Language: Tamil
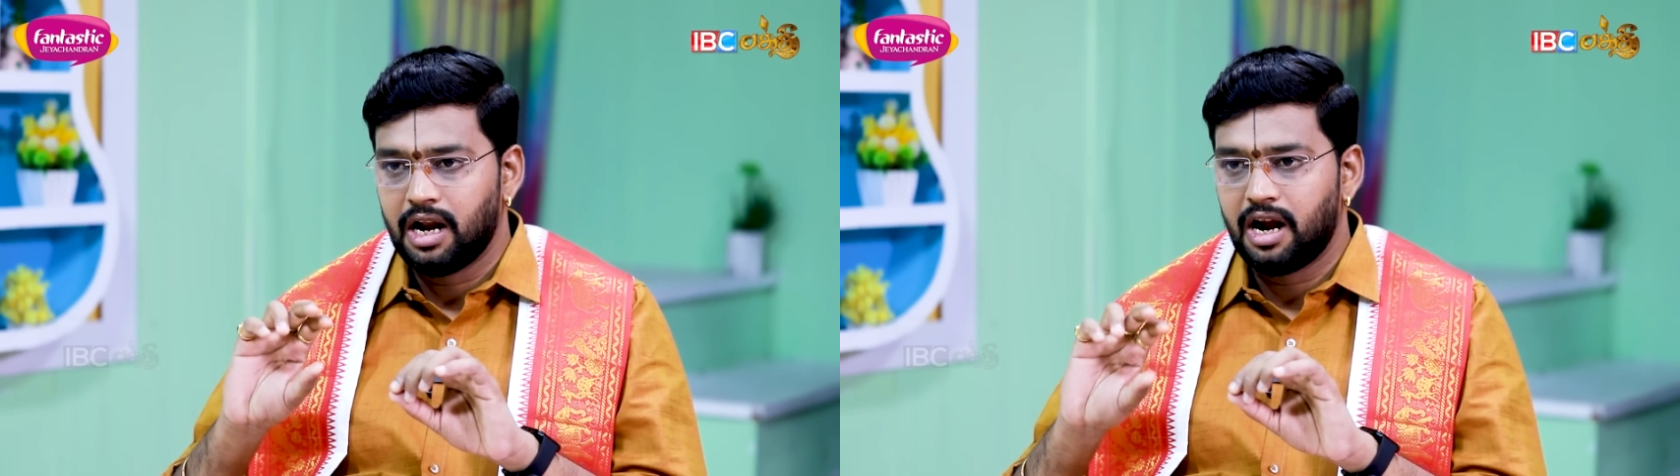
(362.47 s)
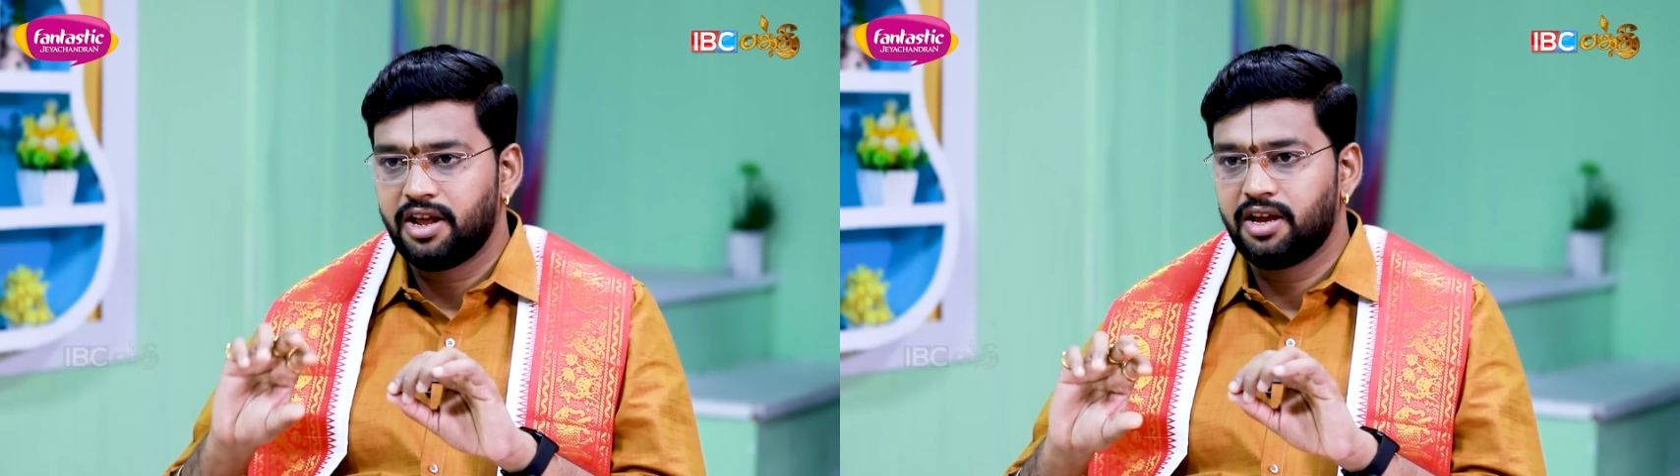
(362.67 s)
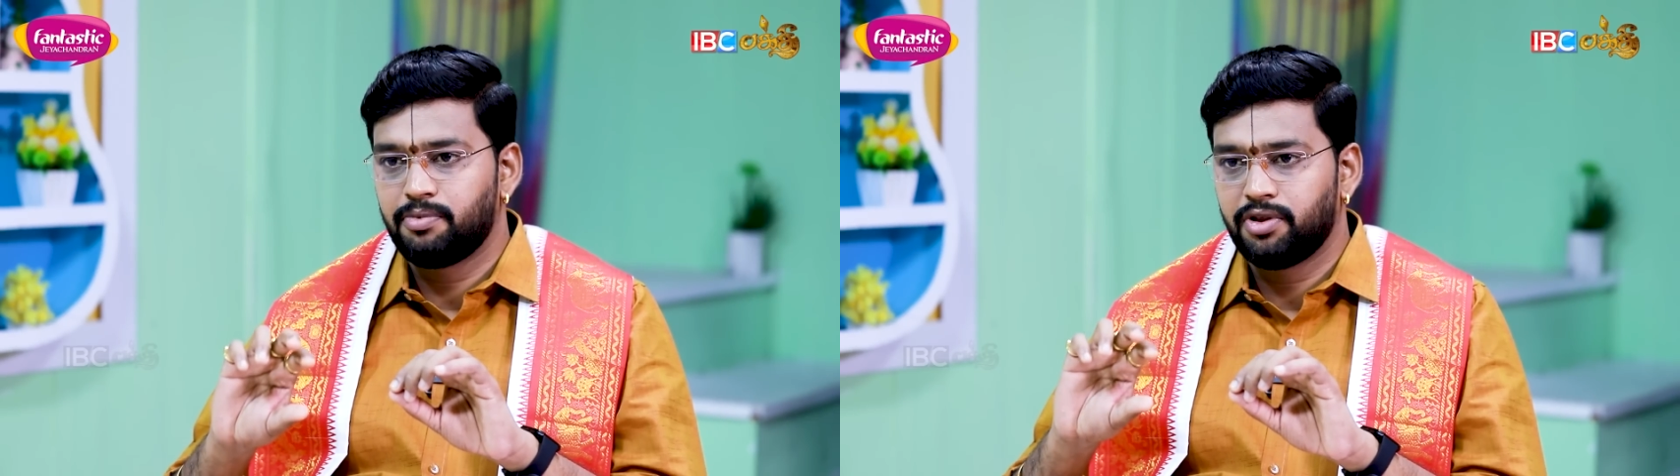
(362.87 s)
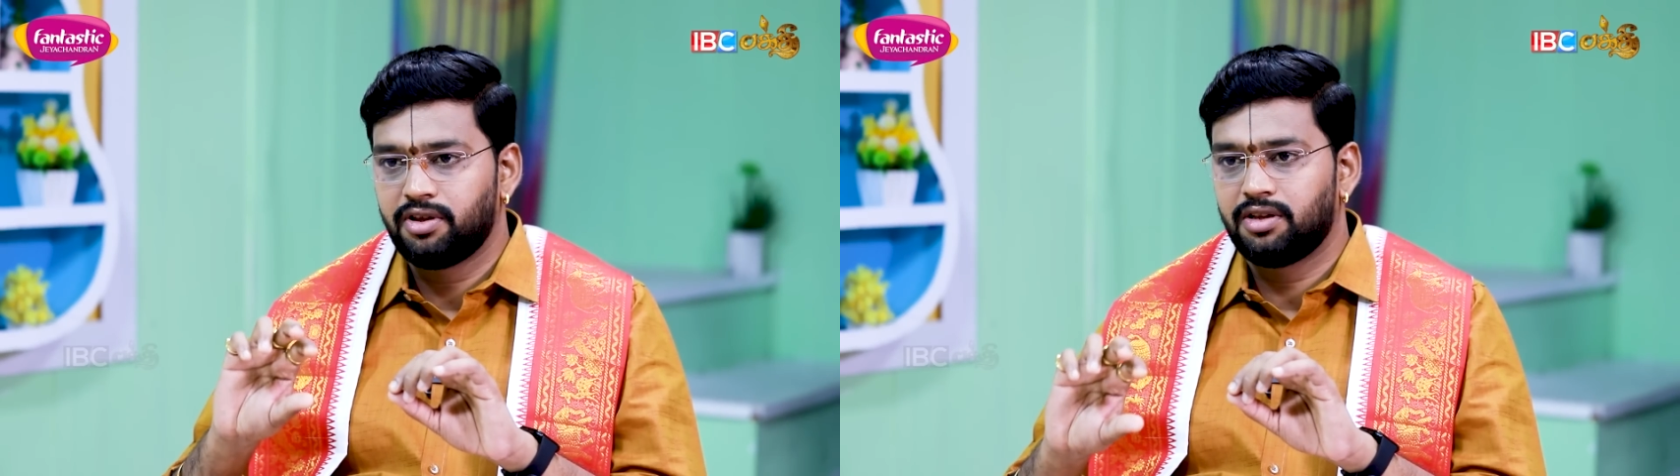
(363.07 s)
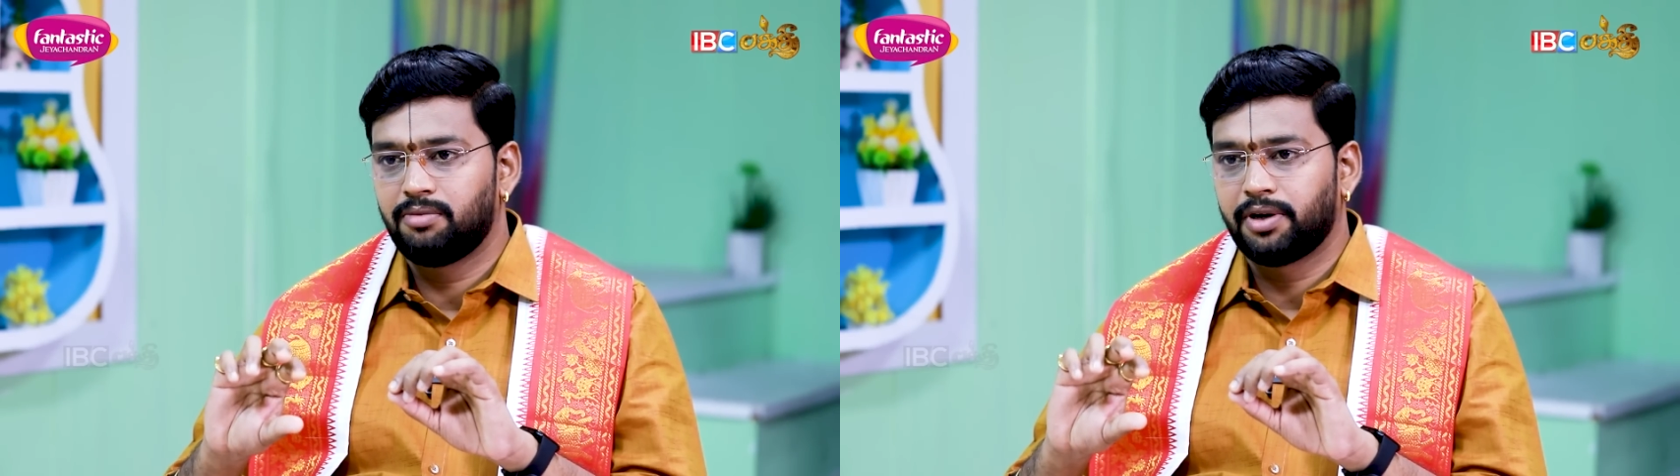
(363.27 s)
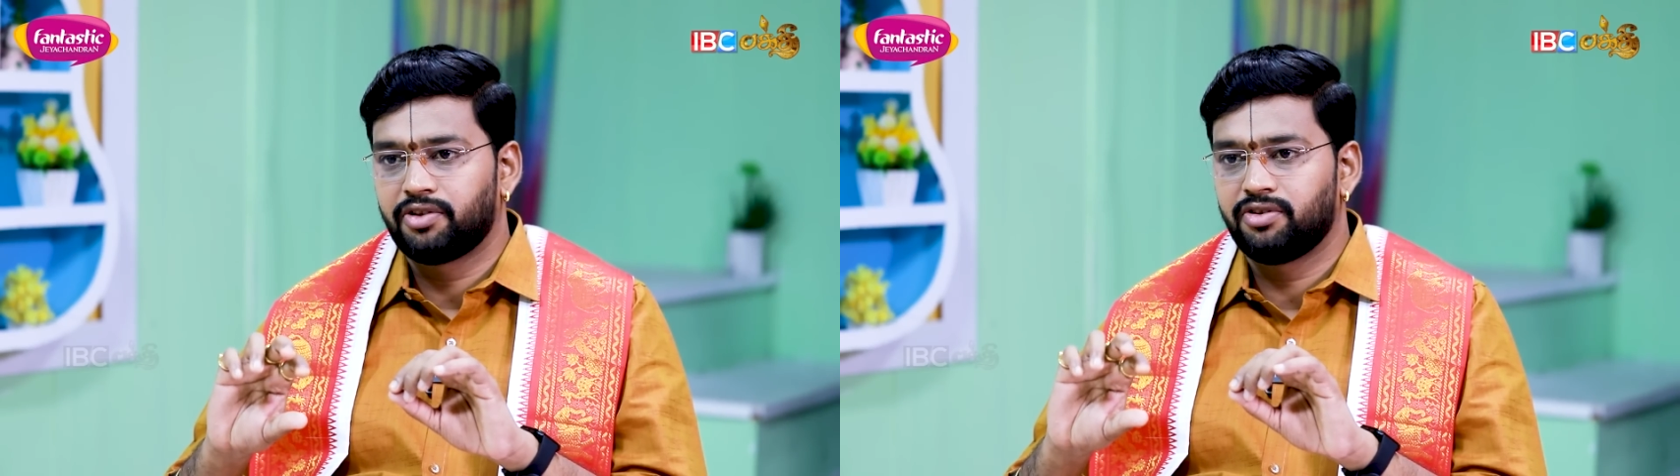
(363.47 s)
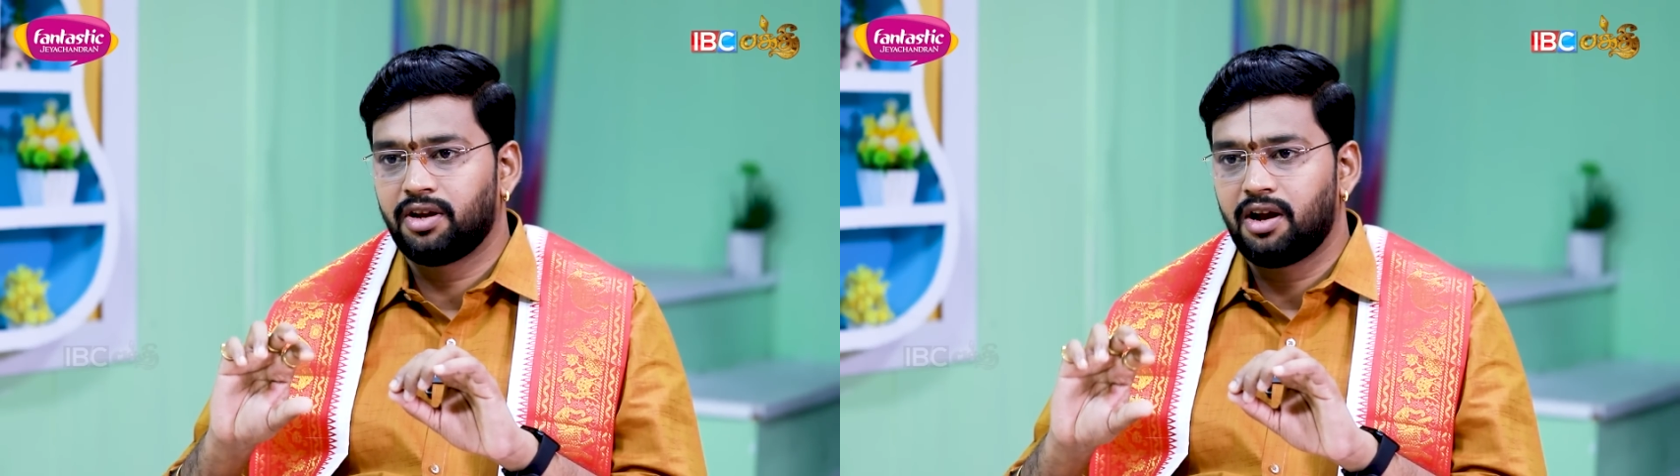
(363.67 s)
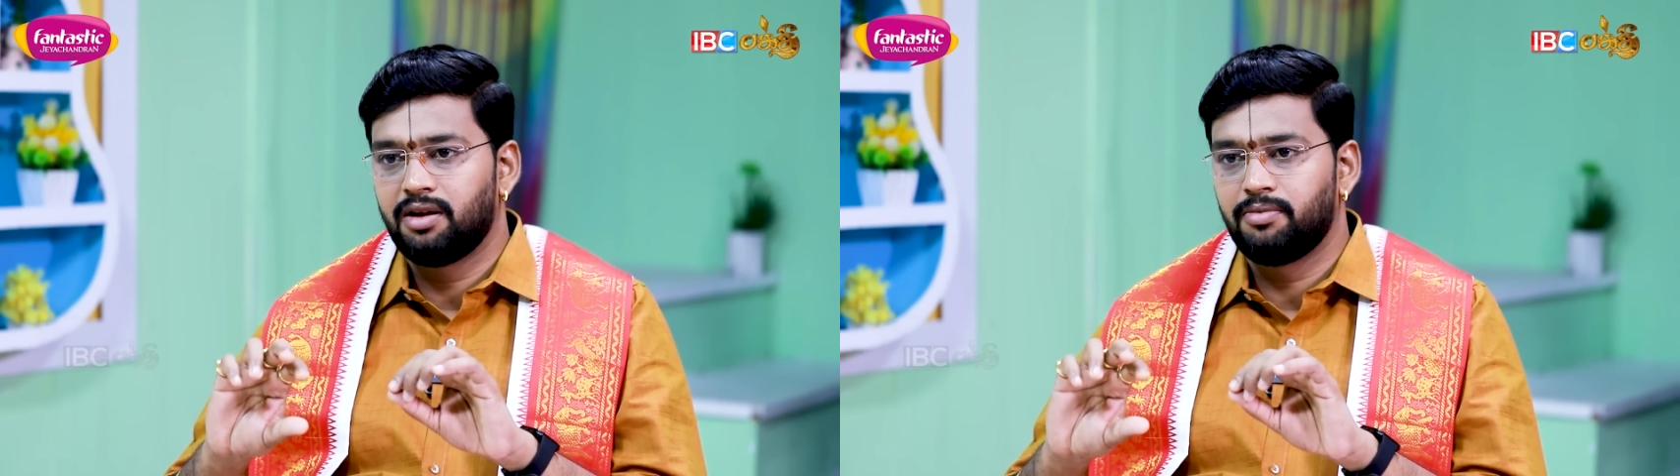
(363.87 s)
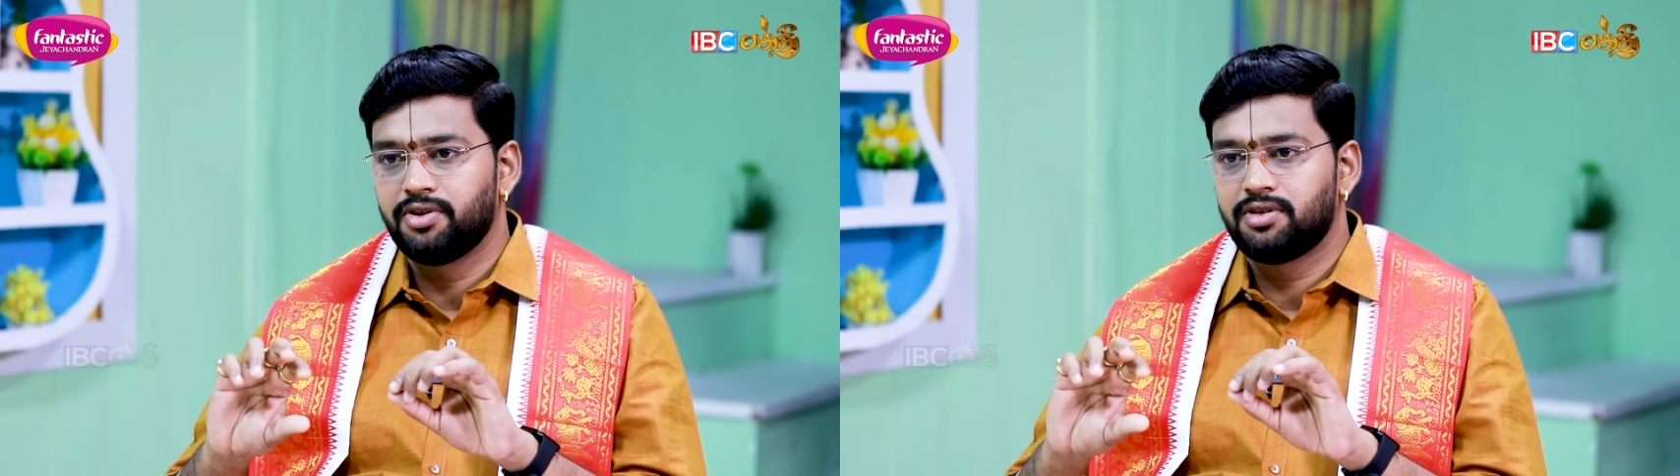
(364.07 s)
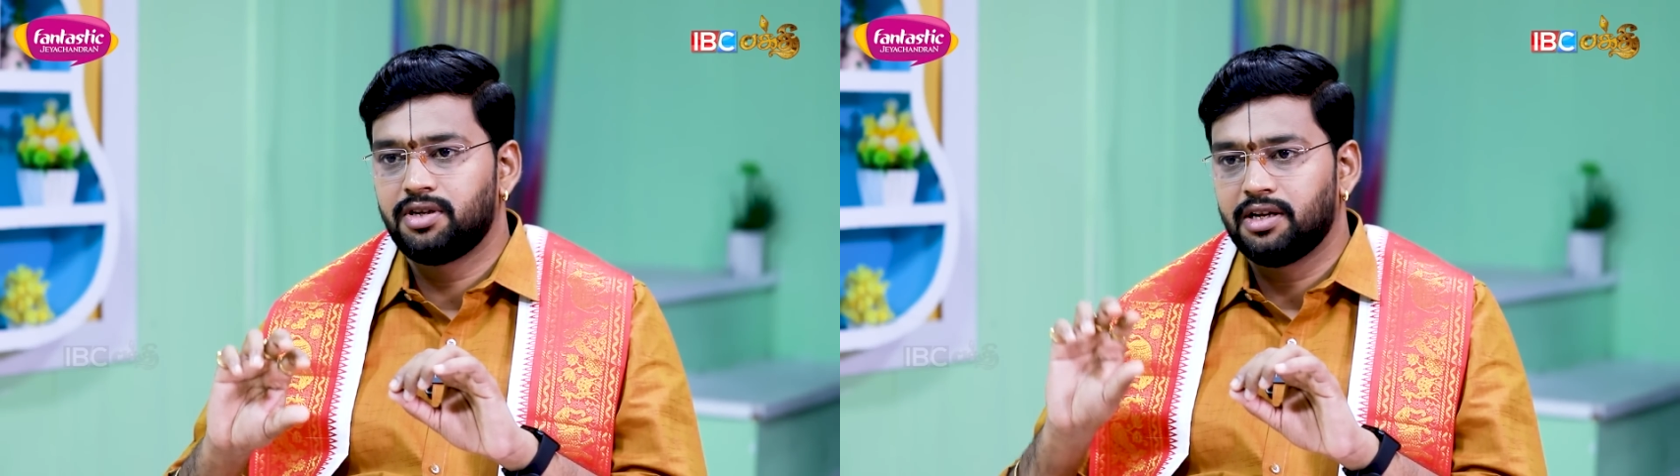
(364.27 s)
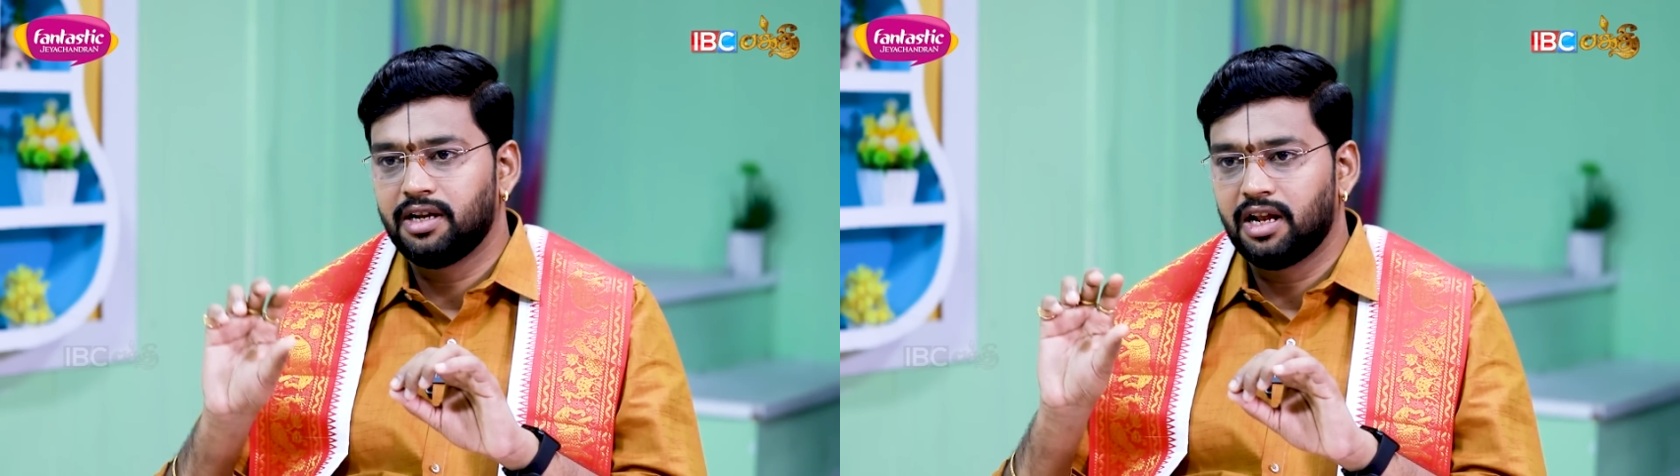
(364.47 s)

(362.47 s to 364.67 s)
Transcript: நாடியை பற்றி இதுதான் பிரச்சனை கண்டுபிடிச்சு